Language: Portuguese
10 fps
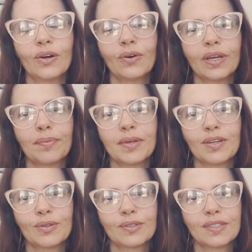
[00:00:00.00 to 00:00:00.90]
Oi,
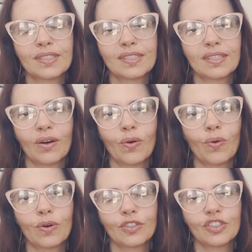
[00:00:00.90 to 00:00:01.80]
amigos!
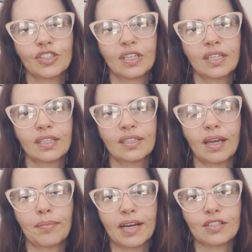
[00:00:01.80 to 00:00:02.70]
Hoje
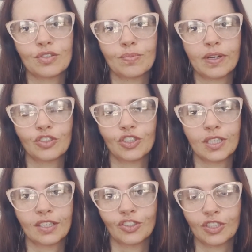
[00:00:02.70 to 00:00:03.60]
tem mais uma
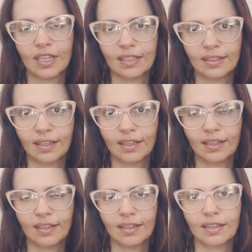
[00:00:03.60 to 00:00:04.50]
dica de
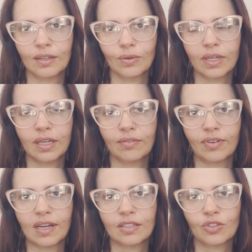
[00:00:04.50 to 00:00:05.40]
gateira e eu queria
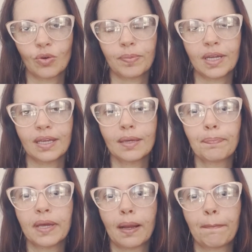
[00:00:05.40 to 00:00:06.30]
falar sobre
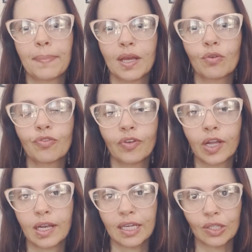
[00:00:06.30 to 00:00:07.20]
hiperapego
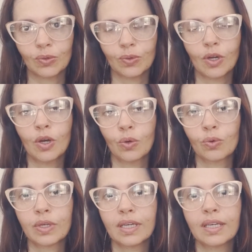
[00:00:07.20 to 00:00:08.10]
felino.
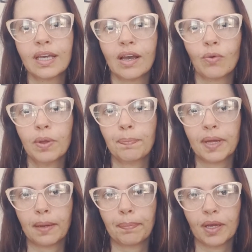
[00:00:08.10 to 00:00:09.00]
O que, que é o
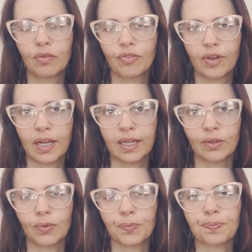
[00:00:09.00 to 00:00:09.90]
hiperapego felino?